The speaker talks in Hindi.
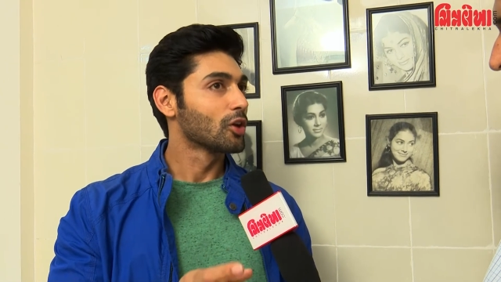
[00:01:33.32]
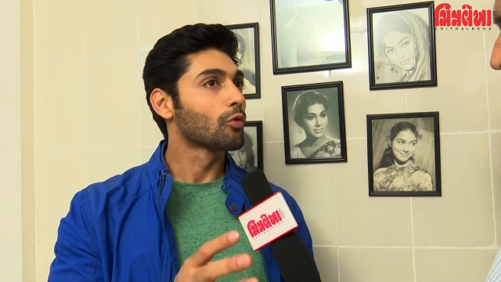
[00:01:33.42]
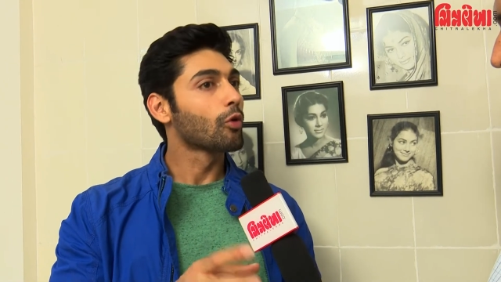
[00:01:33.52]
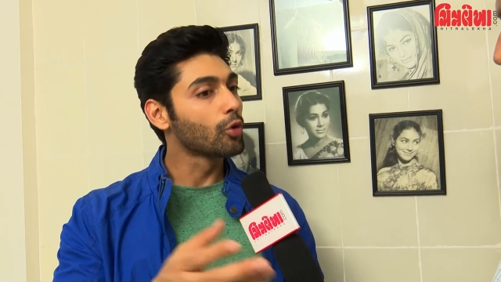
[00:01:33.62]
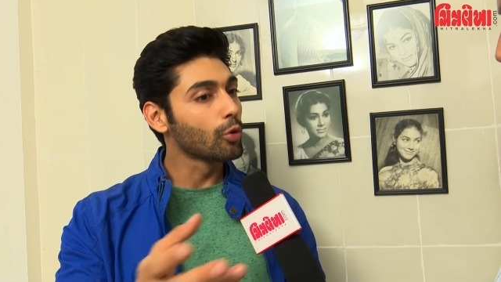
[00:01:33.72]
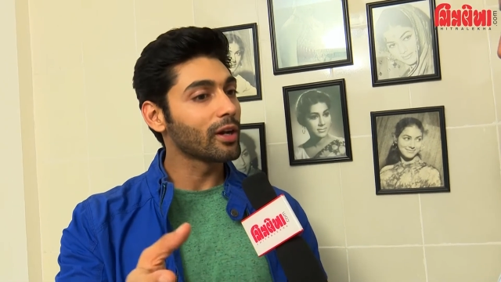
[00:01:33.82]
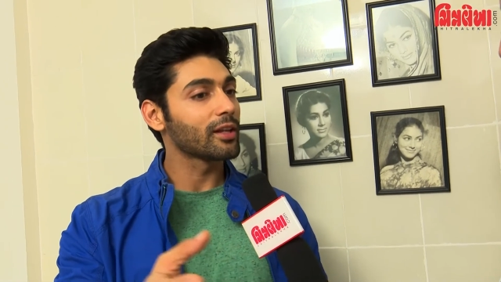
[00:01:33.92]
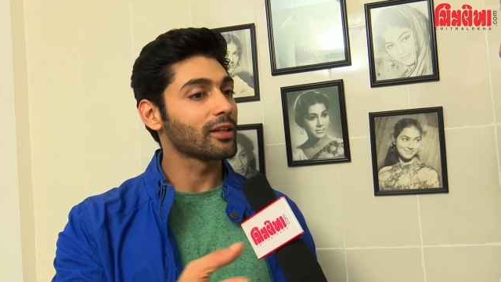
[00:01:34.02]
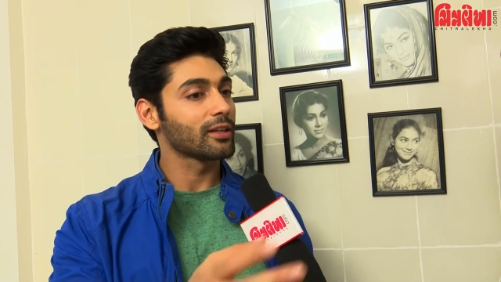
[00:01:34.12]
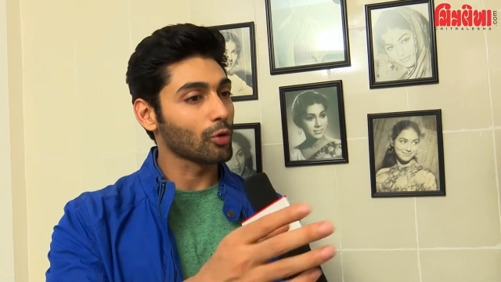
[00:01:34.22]
तो वो ढूंढ रहे
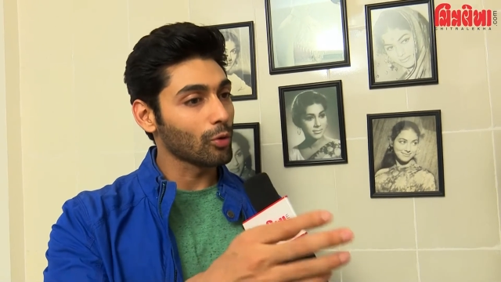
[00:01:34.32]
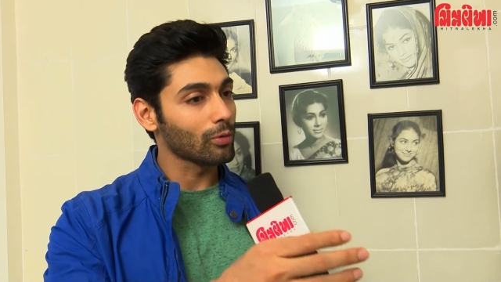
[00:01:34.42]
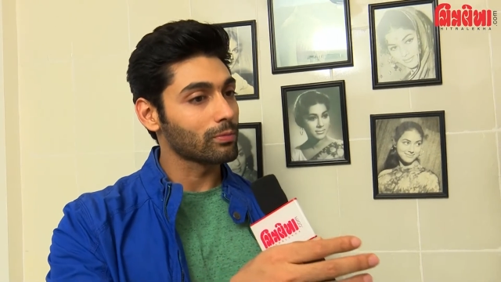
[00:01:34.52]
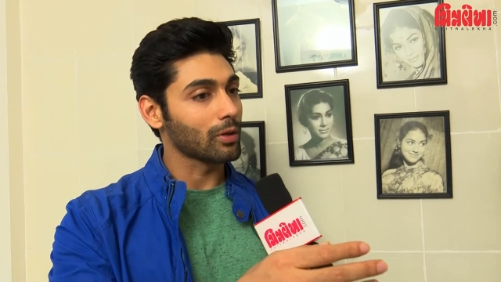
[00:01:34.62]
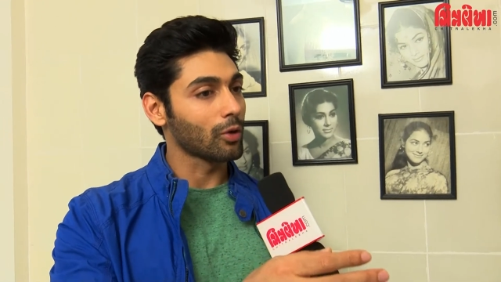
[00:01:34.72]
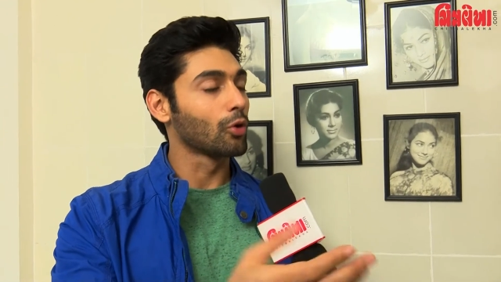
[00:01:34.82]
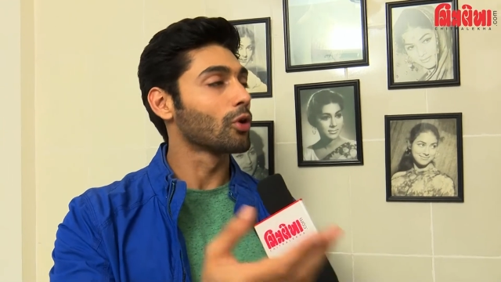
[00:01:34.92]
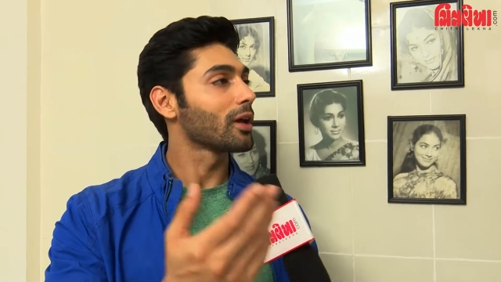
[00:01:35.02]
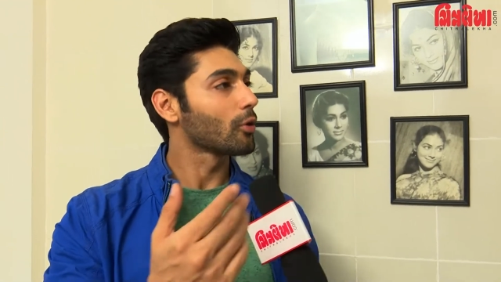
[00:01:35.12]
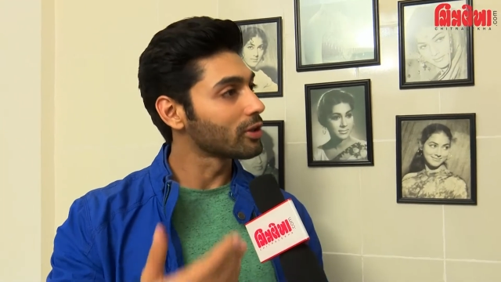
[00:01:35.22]
थे तो
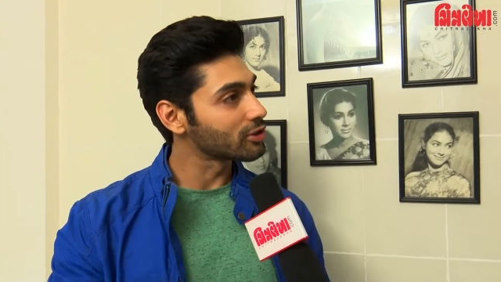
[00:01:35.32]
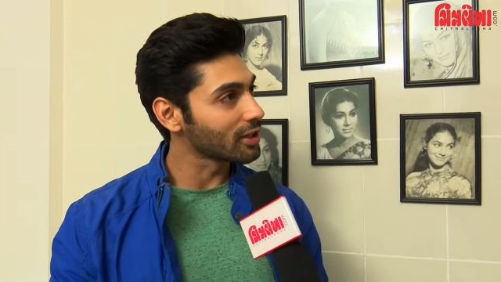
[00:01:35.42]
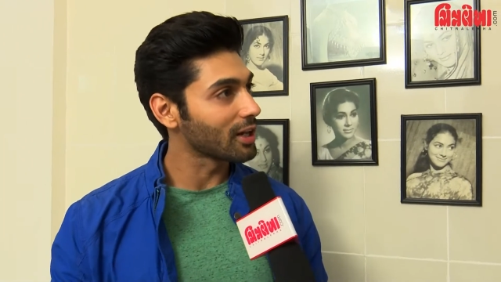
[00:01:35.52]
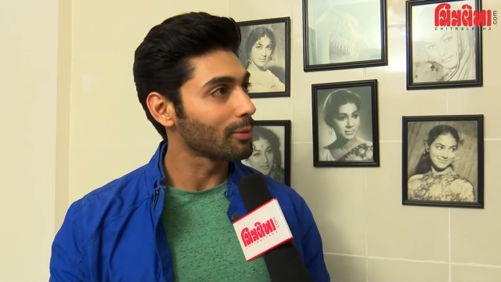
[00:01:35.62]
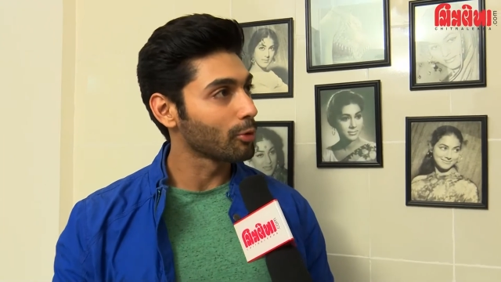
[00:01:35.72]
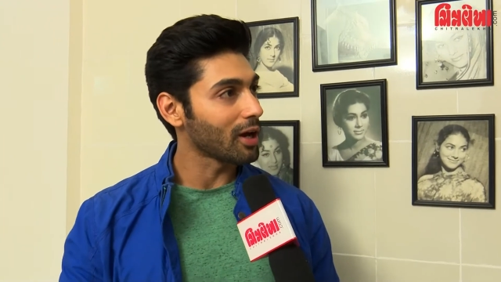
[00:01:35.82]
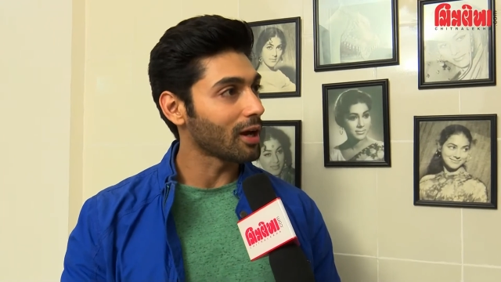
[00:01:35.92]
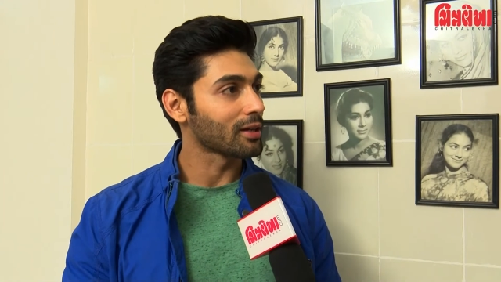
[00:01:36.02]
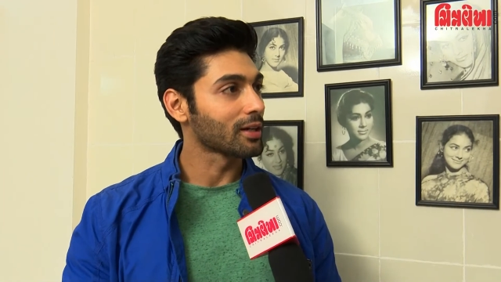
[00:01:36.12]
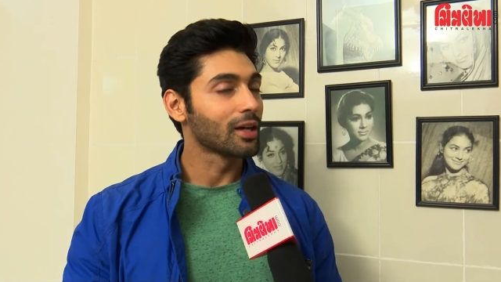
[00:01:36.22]
उन्होंने ऑडिशन के लिए बुलाया